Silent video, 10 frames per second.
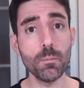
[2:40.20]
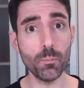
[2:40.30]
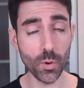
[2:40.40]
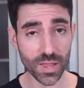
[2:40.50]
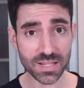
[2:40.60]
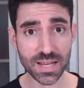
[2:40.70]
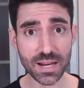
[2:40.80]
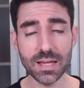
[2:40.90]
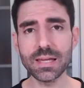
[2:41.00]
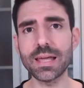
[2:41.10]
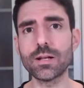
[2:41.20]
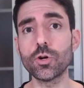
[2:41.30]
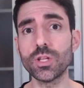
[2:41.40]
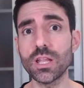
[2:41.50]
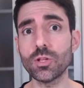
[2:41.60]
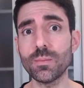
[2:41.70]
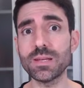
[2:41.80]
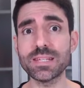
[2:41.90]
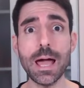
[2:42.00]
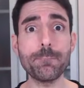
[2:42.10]
puede ser que el contenido
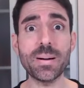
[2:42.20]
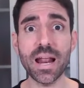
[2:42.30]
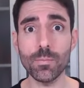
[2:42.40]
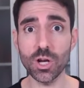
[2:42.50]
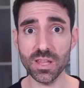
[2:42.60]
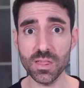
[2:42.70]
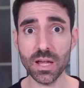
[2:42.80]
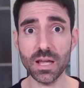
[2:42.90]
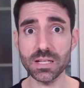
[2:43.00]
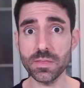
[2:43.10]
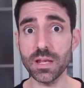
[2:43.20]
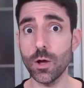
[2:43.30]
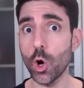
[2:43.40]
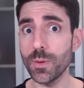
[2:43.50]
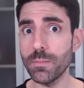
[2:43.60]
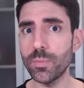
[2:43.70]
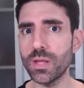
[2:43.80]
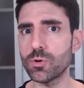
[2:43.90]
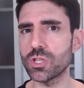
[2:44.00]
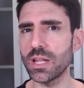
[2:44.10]
también sea para monetizar. Es decir, o bien
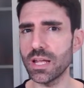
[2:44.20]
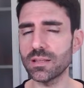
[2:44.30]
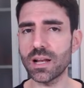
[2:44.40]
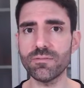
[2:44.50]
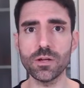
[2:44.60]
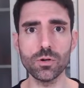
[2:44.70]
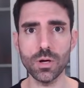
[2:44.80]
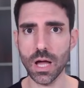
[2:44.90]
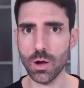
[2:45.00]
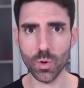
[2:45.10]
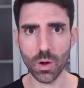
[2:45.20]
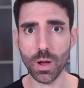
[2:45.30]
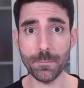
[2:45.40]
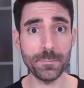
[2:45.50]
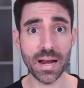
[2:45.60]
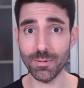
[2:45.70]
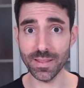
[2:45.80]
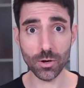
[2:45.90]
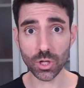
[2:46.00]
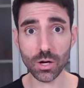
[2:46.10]
podemos dirigir tráfico a una web para
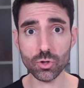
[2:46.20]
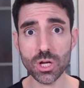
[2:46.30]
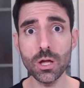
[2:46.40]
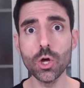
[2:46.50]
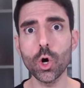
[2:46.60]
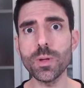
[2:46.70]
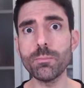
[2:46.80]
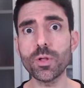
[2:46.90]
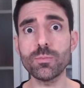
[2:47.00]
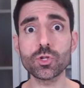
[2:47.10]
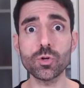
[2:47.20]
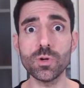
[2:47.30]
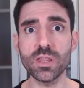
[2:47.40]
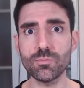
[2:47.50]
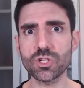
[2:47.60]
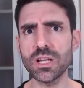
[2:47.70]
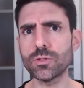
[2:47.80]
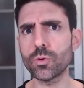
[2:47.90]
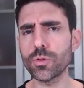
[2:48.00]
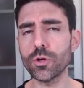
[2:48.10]
vender otra cosa, o bien podemos, como decíamos en la
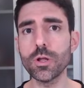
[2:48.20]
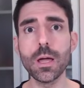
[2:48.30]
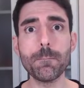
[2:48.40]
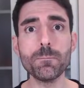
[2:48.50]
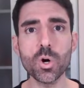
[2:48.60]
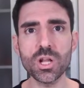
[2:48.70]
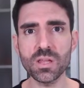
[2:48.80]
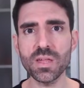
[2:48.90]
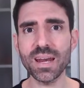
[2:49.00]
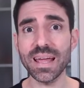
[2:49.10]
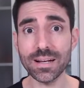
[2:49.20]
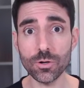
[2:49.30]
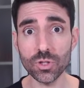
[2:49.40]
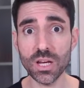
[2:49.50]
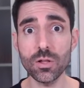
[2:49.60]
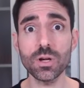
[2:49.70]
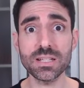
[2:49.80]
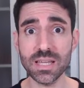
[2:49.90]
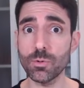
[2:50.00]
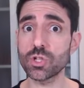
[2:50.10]
introducción, monetizar el contenido que
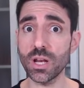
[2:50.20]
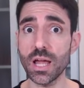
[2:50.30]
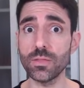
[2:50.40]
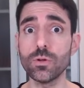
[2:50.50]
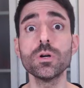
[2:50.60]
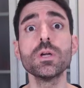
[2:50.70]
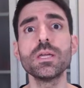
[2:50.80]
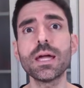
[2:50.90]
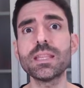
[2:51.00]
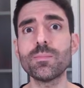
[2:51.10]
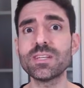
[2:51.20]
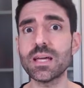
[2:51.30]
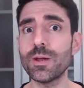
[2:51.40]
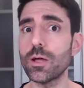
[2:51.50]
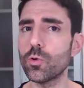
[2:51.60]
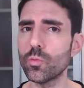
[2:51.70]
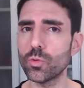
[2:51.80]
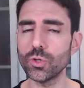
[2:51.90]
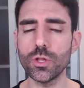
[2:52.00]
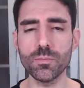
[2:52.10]
estemos creando. Y aquí también se abre un
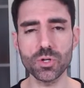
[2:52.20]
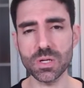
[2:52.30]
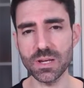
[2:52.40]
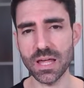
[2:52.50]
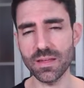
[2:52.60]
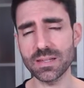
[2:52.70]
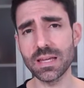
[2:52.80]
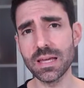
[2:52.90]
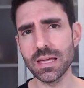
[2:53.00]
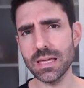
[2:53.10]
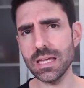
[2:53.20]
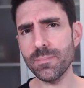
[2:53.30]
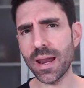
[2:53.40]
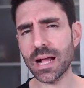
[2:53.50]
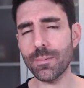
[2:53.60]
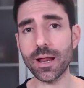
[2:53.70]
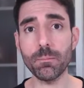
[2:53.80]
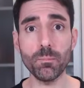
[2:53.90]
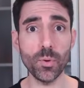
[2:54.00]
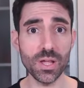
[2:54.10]
mundo de posibilidades. Y para
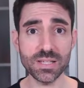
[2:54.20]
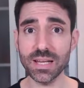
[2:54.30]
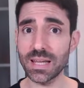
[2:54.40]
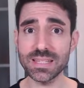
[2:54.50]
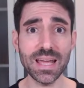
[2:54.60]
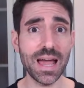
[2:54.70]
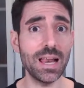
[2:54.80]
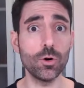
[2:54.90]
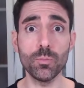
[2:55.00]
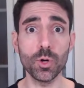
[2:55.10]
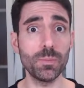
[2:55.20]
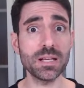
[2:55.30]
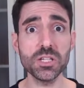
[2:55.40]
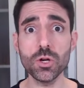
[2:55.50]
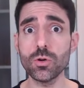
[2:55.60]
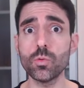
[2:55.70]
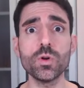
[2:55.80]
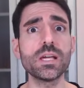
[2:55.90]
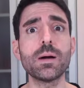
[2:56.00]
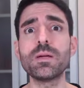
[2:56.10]
acabar, puede ser que sea algo por pasión,
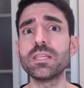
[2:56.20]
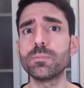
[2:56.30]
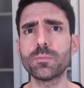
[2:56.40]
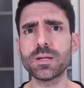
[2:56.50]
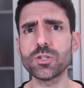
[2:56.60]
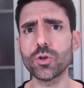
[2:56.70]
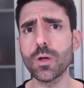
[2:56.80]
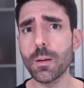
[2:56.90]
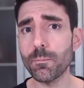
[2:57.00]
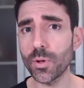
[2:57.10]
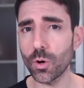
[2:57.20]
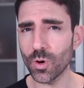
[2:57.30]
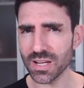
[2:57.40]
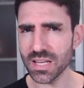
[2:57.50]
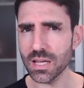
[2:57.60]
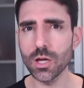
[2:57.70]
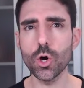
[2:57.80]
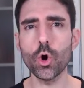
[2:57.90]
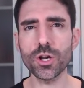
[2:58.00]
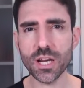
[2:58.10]
únicamente por pasión, pero aún así
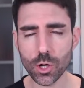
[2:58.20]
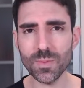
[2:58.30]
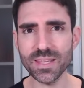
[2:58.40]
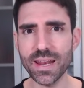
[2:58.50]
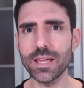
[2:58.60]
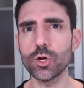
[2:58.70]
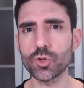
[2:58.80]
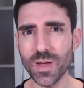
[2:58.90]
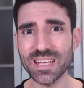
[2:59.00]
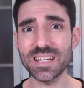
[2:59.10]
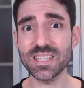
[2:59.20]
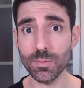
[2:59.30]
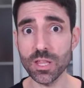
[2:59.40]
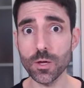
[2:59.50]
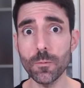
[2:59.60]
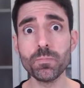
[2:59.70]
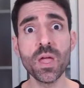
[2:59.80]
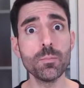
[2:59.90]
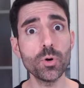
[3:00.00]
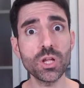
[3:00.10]
os recomendaré que os veáis este vídeo
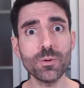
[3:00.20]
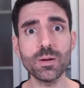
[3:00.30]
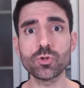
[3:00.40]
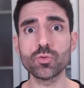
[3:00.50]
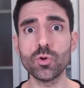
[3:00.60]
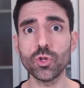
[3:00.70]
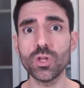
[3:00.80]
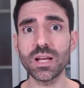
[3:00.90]
porque veremos un montón de